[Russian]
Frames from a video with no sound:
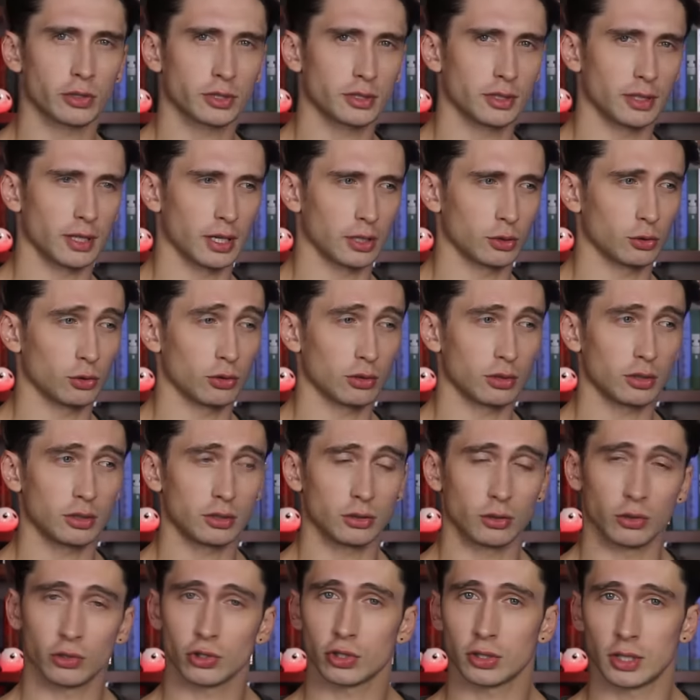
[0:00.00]
на который
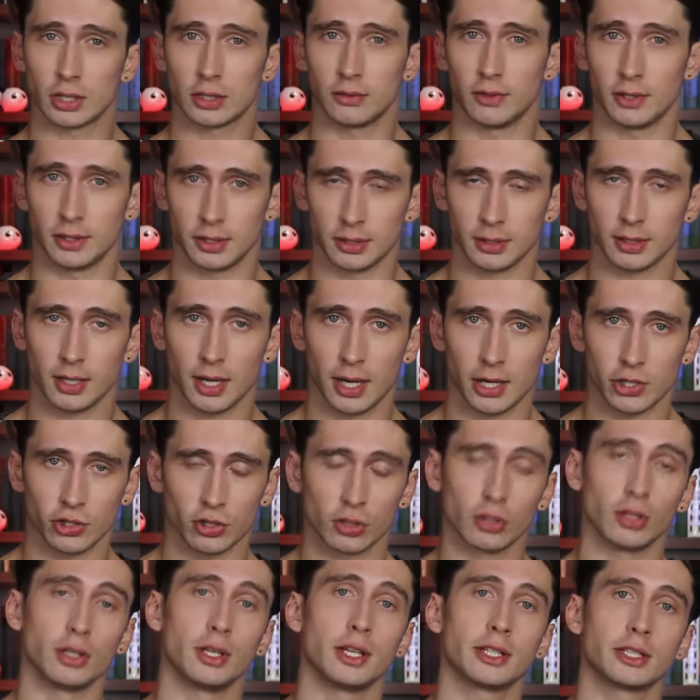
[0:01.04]
должен ответить
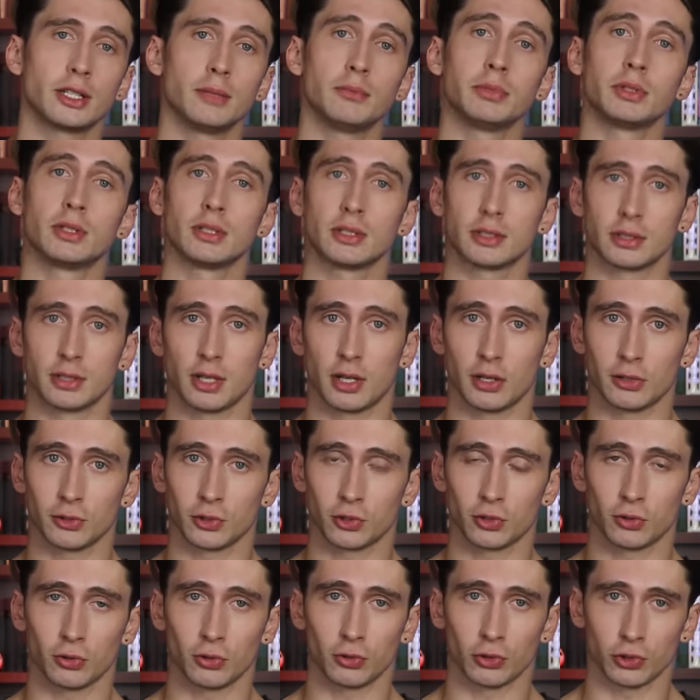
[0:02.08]
каждый. Если бы ты знал,
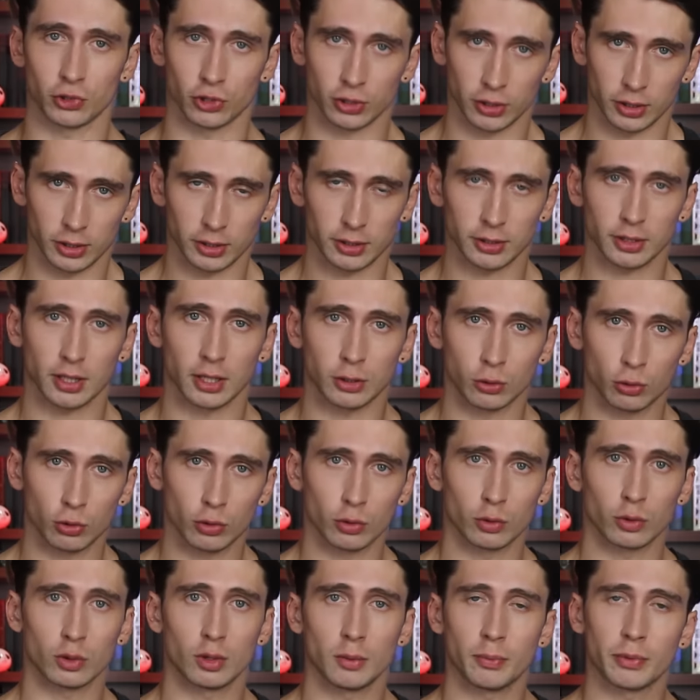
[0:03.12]
что жизнь,
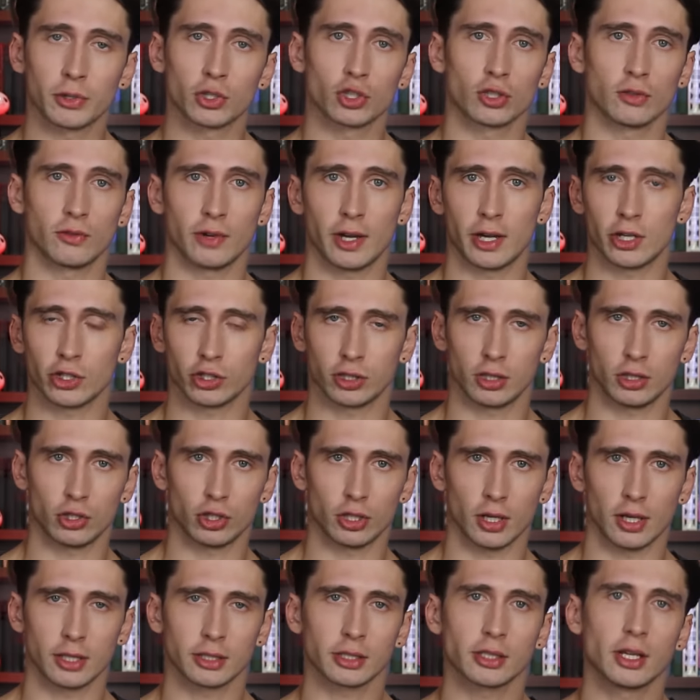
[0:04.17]
которую ты проживаешь
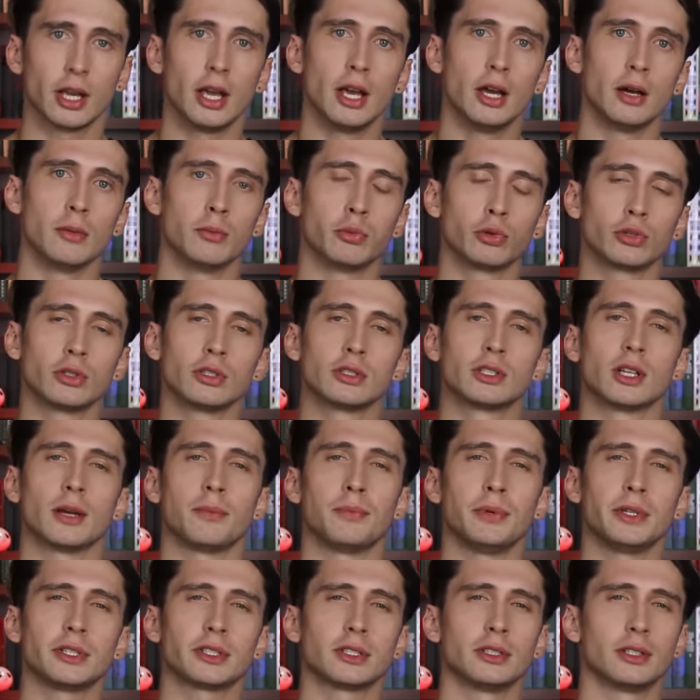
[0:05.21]
сейчас, будет
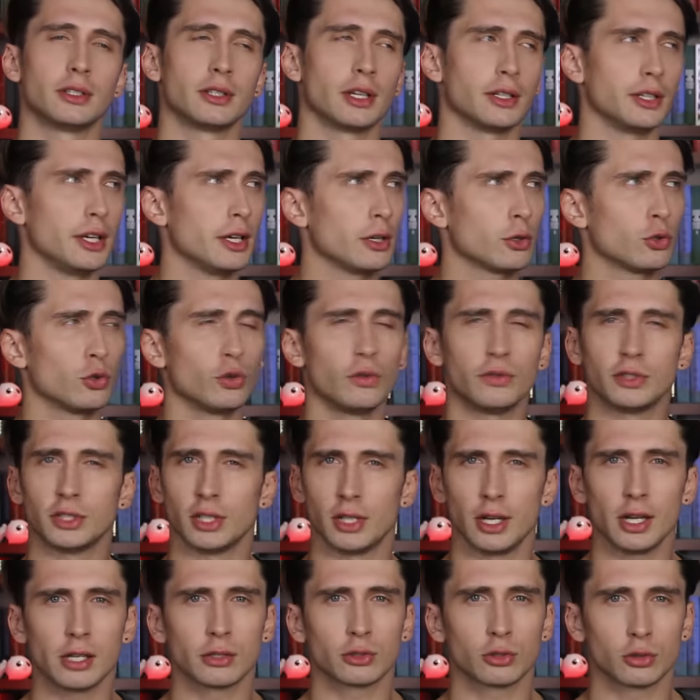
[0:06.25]
записана на некую
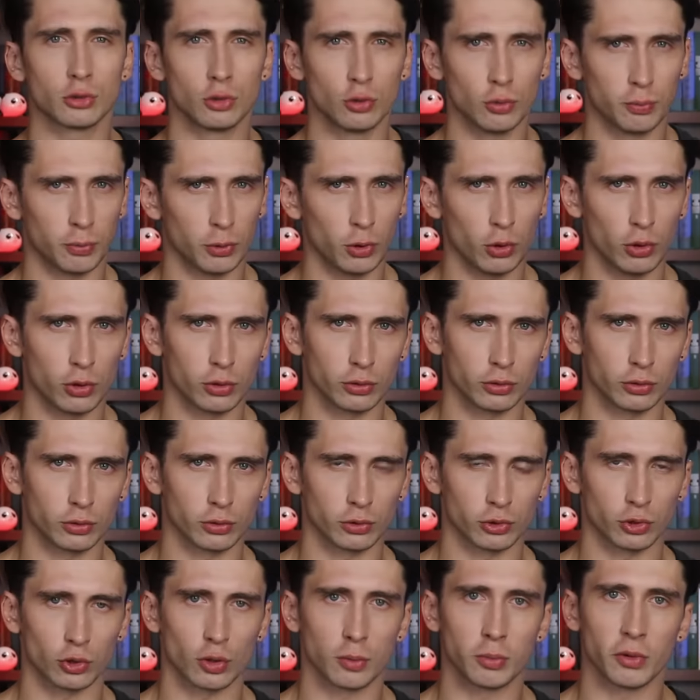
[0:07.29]
вселенскую пленку,
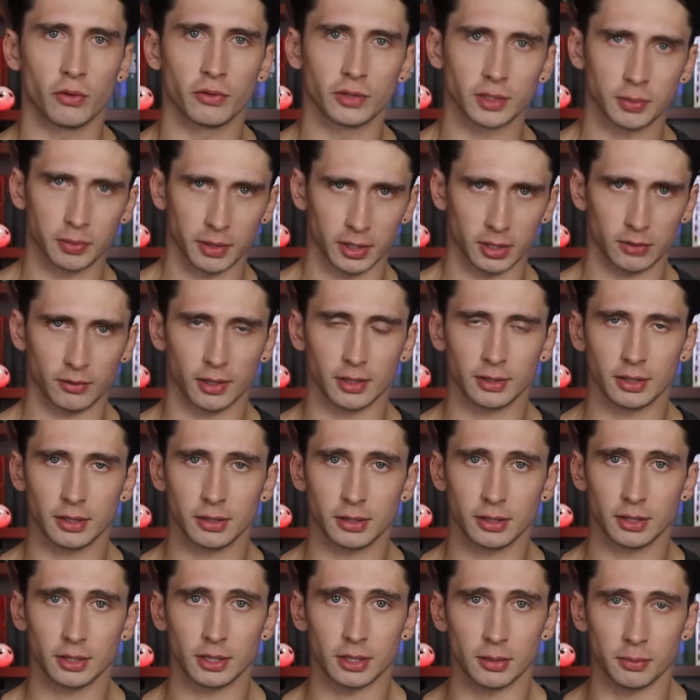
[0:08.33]
чтобы
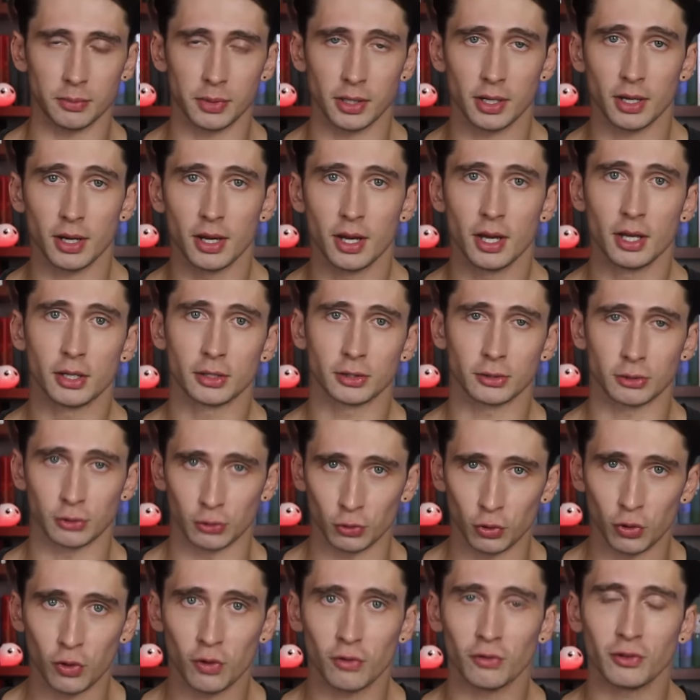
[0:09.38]
воспроизводиться тебе
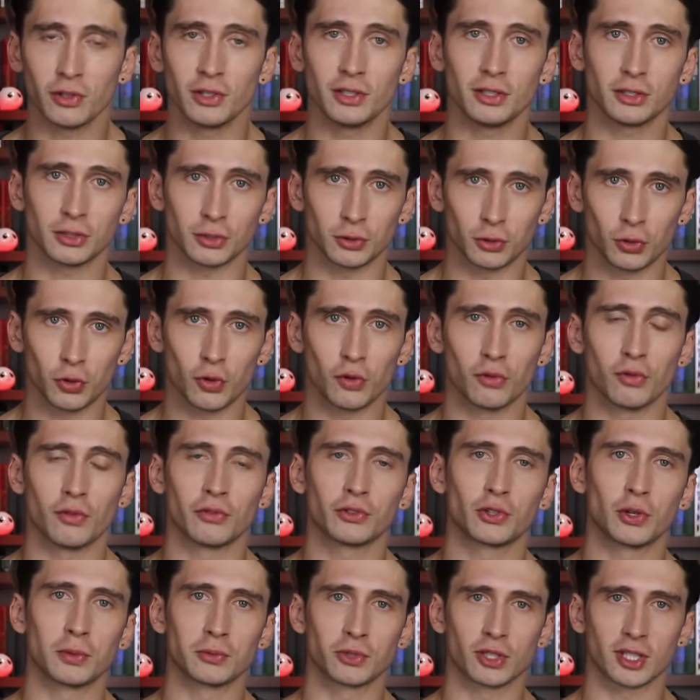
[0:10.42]
снова и снова в
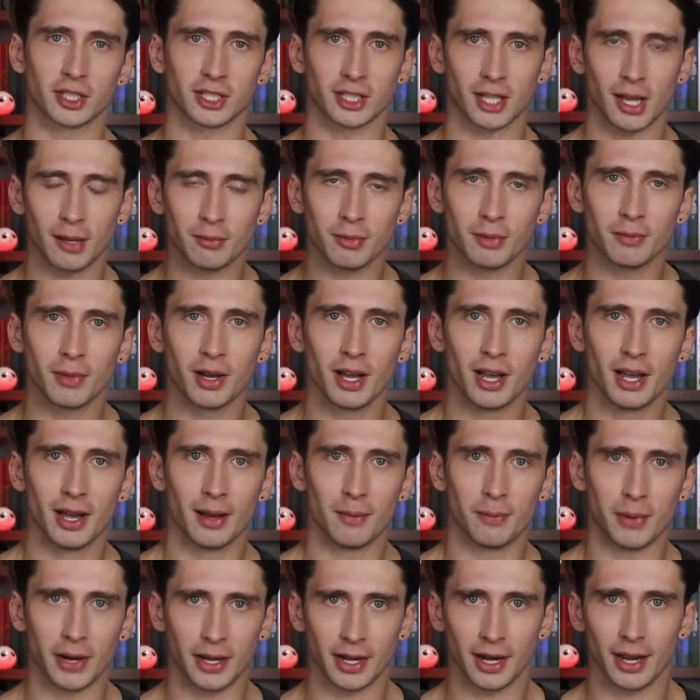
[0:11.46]
том же самом
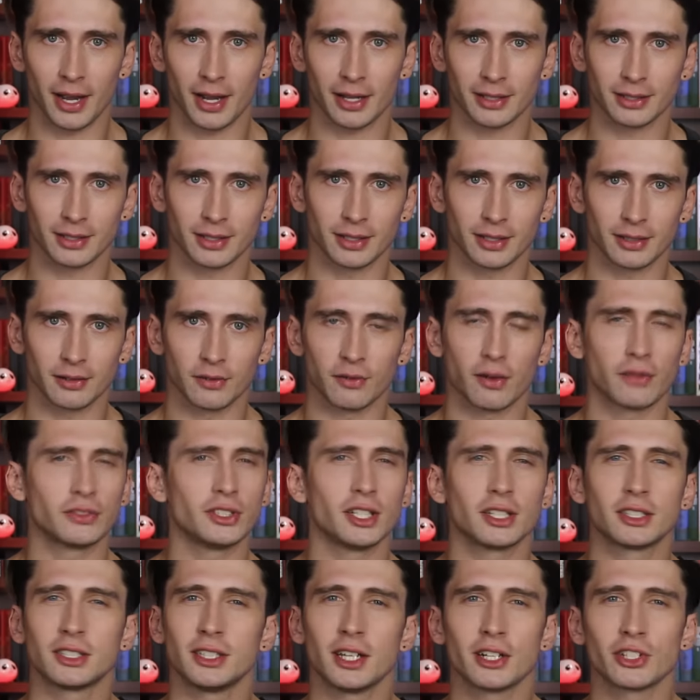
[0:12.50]
порядке, во
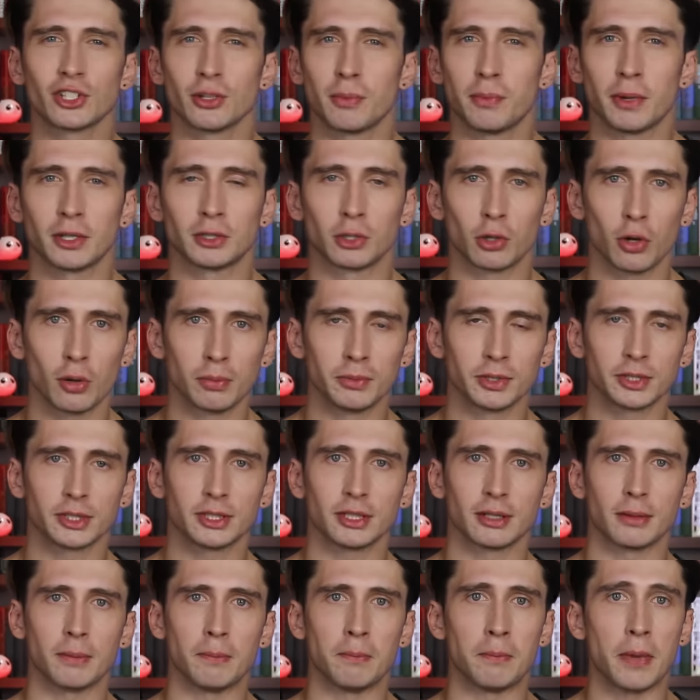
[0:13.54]
всех тех же
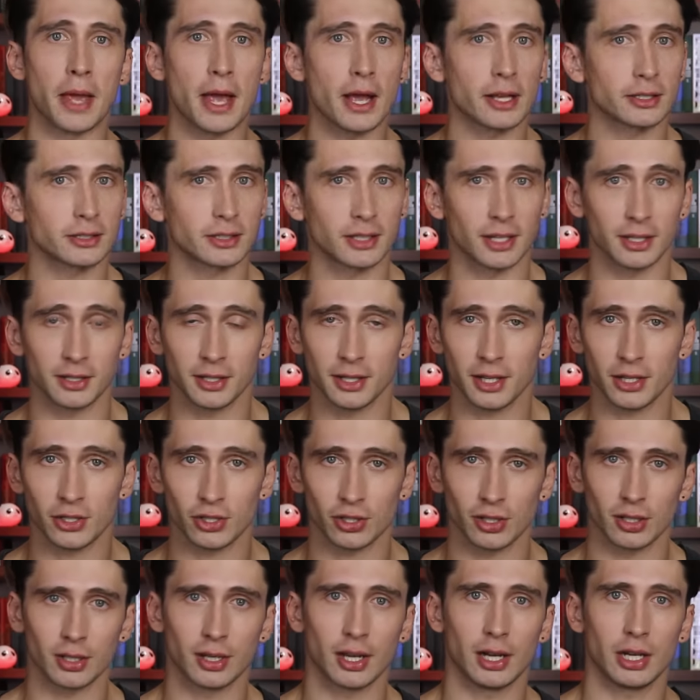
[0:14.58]
подробностях
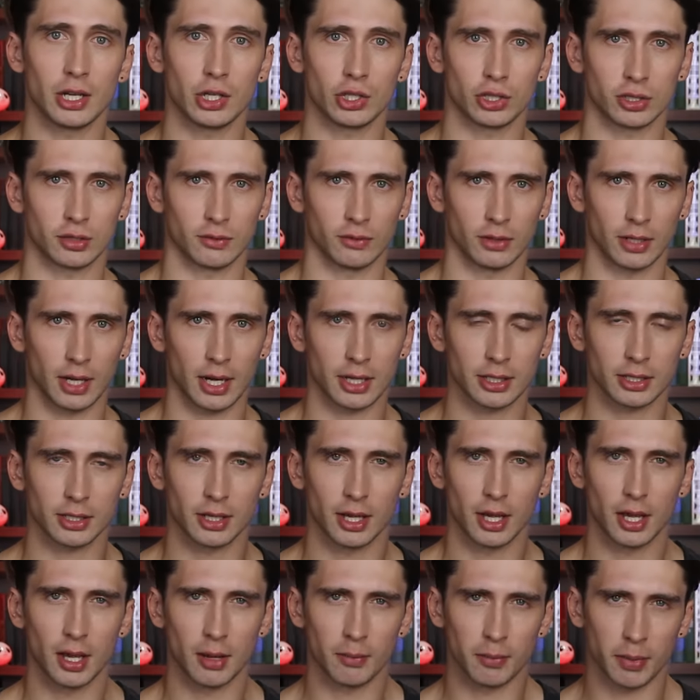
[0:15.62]
бесконечное количество раз,
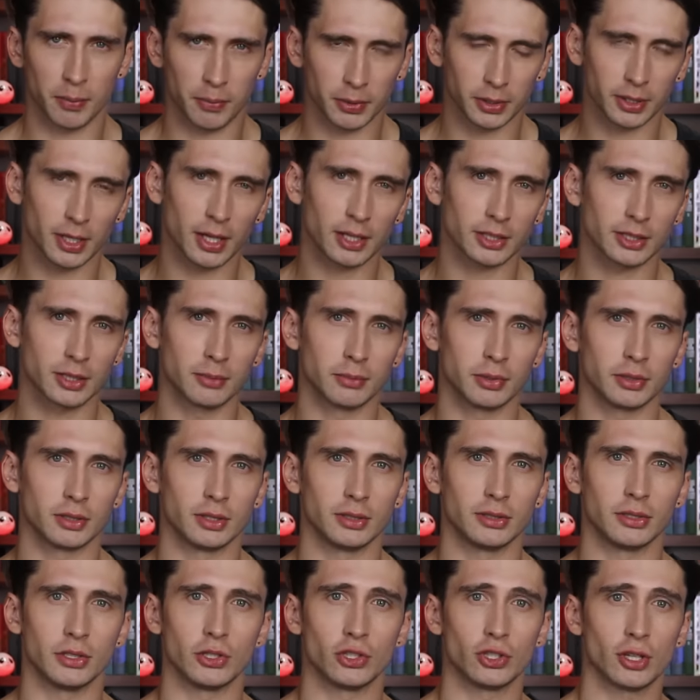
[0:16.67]
попытался бы ты
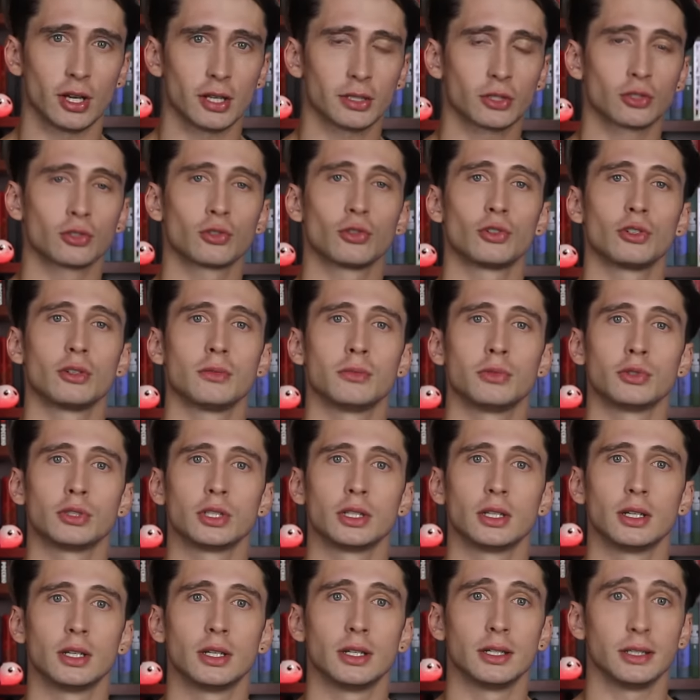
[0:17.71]
сейчас что-нибудь
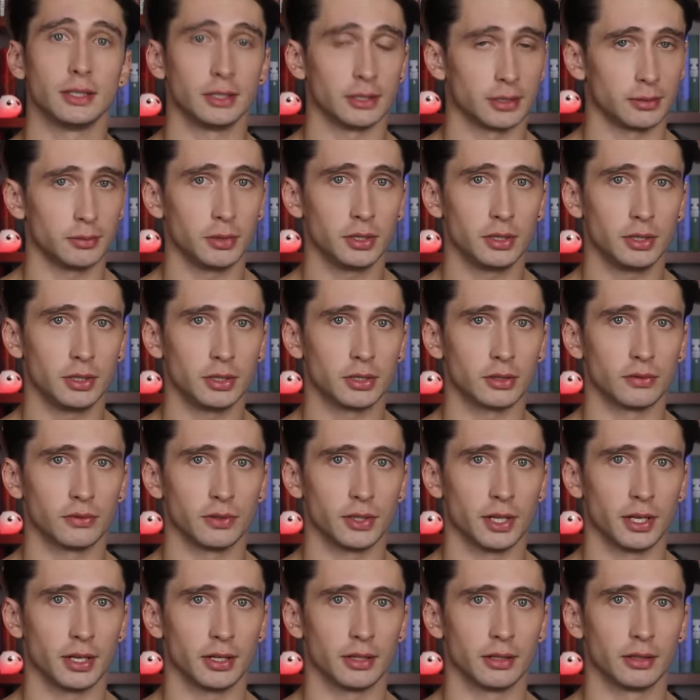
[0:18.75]
изменить в
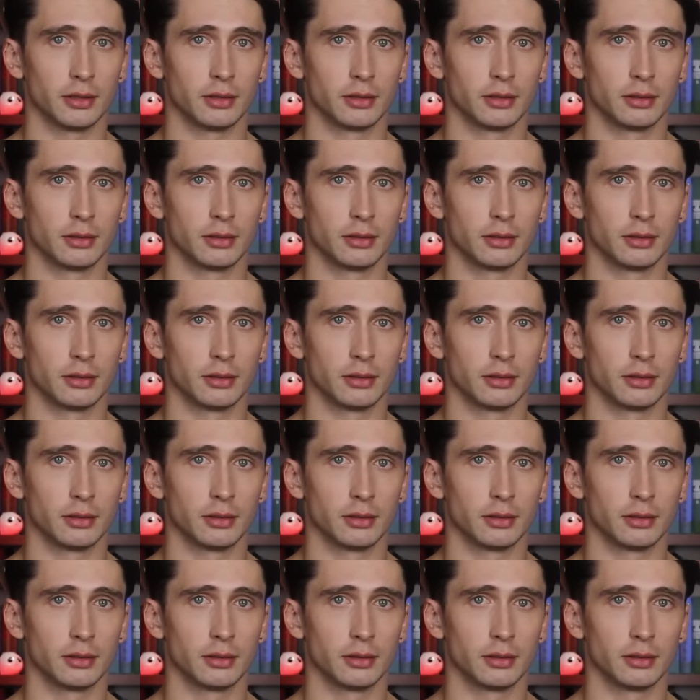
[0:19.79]
ней. В